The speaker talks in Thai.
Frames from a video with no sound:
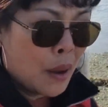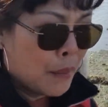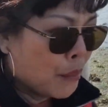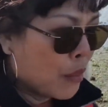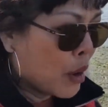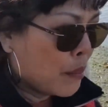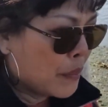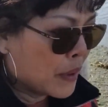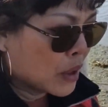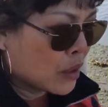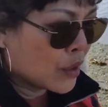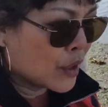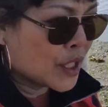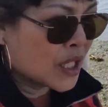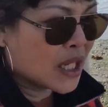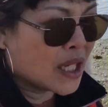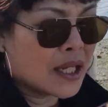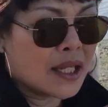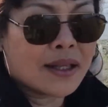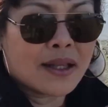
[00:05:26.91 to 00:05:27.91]
บอกเป็นคน
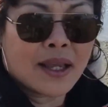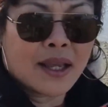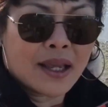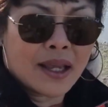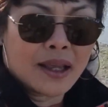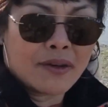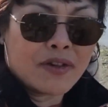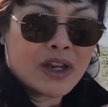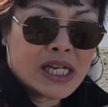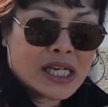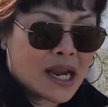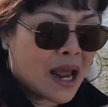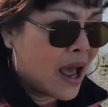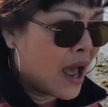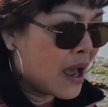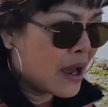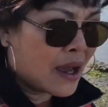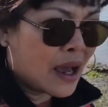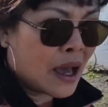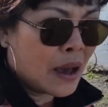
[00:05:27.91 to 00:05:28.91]
ขี่ทีวิชา
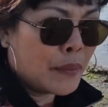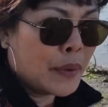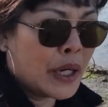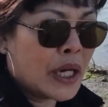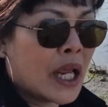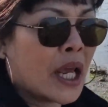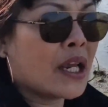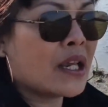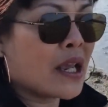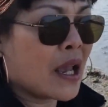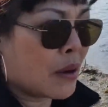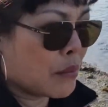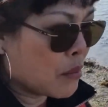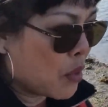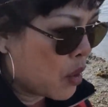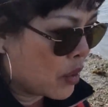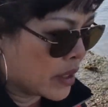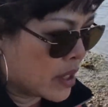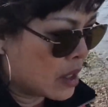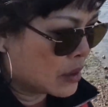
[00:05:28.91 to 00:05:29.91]
ค่ะเพื่อนแห่งอยากบ
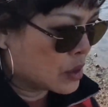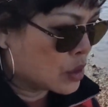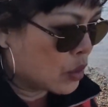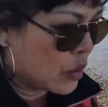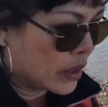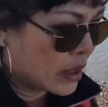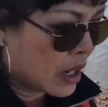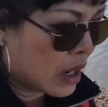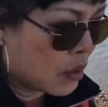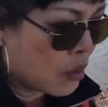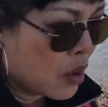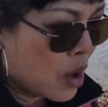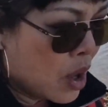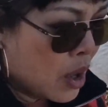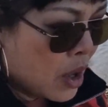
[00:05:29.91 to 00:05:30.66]
อกอยากสอนเฮา